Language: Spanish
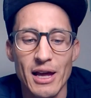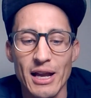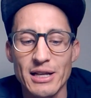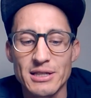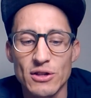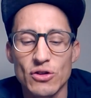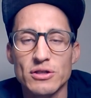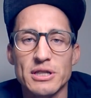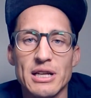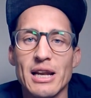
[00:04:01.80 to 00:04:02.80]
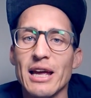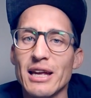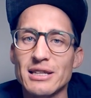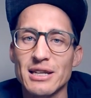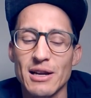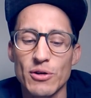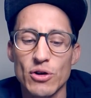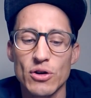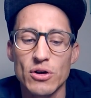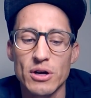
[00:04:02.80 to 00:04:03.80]
En ese entonces leí ese
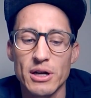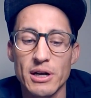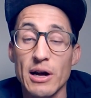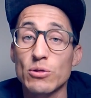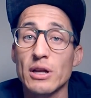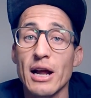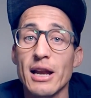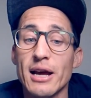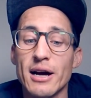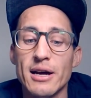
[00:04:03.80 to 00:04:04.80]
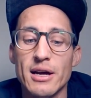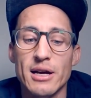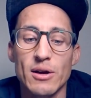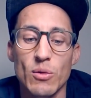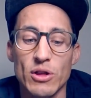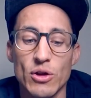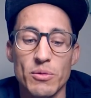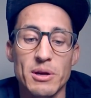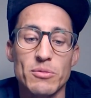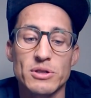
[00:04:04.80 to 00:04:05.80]
libro en Australia, cuando nos
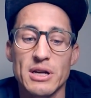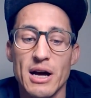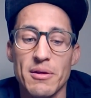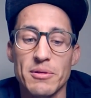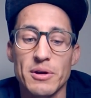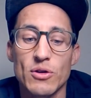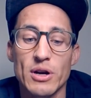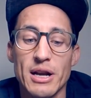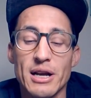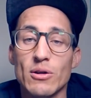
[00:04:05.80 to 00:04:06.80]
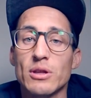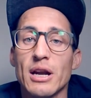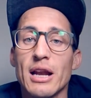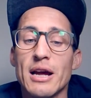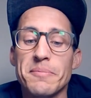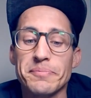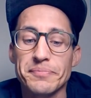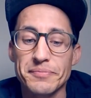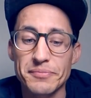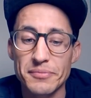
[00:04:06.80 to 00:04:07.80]
vinimos a vivir con Anika Australia
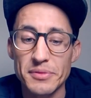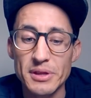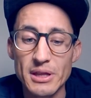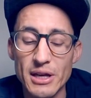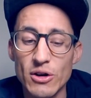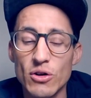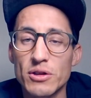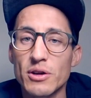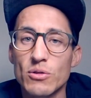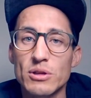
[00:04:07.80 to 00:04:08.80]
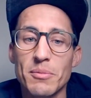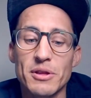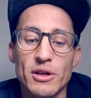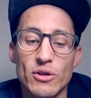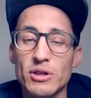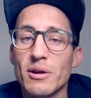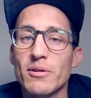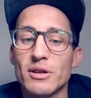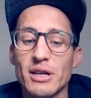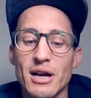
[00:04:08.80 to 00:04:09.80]
y lo encontré justamente en otra
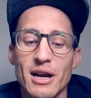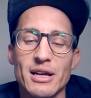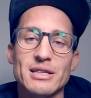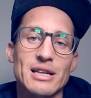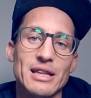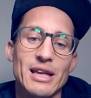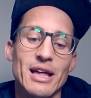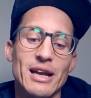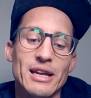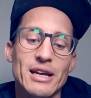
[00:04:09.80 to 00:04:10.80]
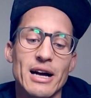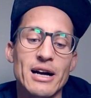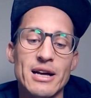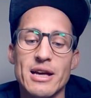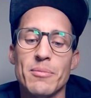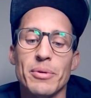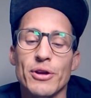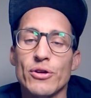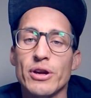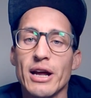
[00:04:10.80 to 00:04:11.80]
biblioteca que es la tía de Danica,
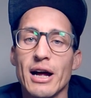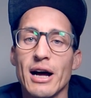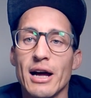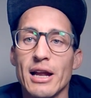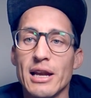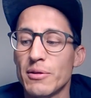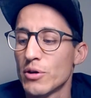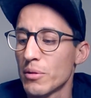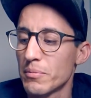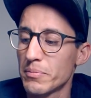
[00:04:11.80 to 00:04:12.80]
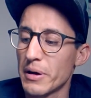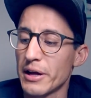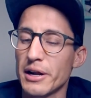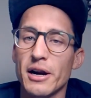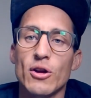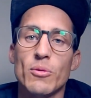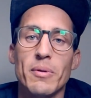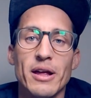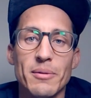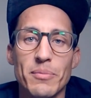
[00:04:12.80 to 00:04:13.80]
pero no era el libro Padre Rico,
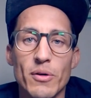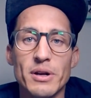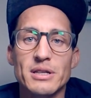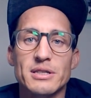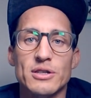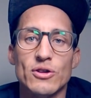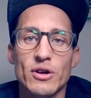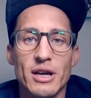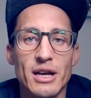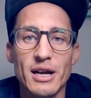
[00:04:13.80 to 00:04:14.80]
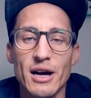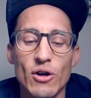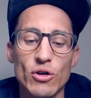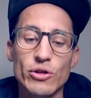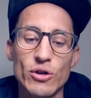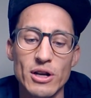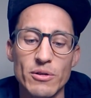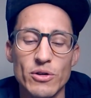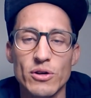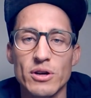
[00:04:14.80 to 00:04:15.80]
Padre Pobre, sino que era otro
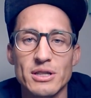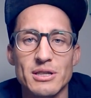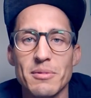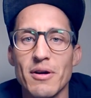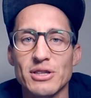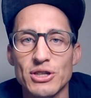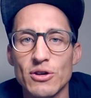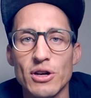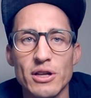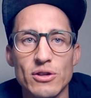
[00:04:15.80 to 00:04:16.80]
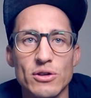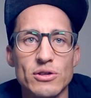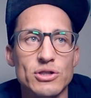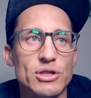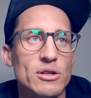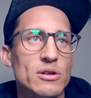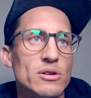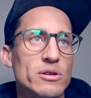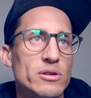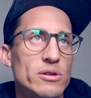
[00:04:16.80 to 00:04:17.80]
libro que se llamaba Chico Listo,
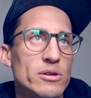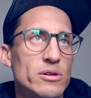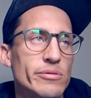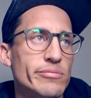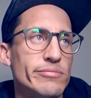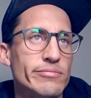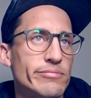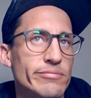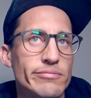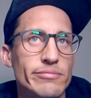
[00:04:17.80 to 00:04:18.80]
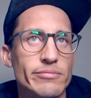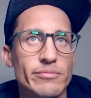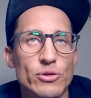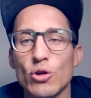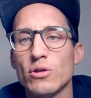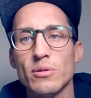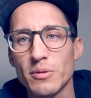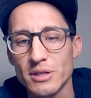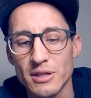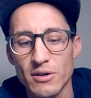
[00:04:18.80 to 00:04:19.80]
Chico Tonto,
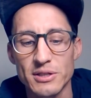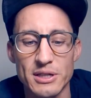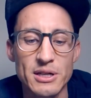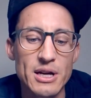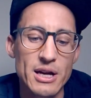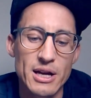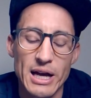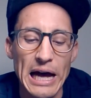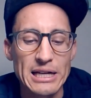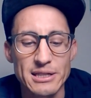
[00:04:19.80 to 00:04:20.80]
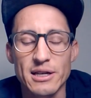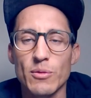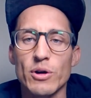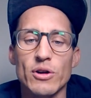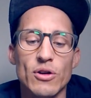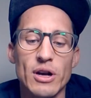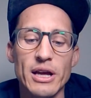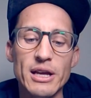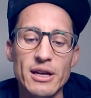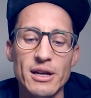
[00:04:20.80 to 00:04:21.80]
por decirlo así. Así que bueno, lo
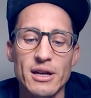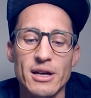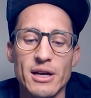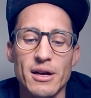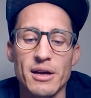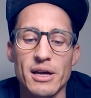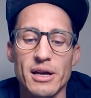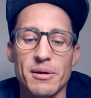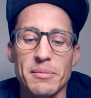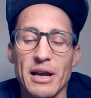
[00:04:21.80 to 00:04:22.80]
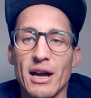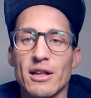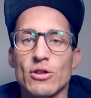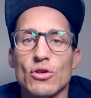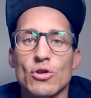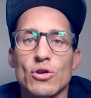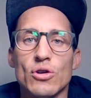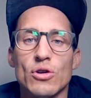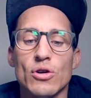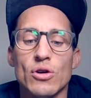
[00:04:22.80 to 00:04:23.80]
leí, eh, me
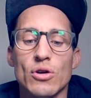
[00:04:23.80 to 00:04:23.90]
encantó.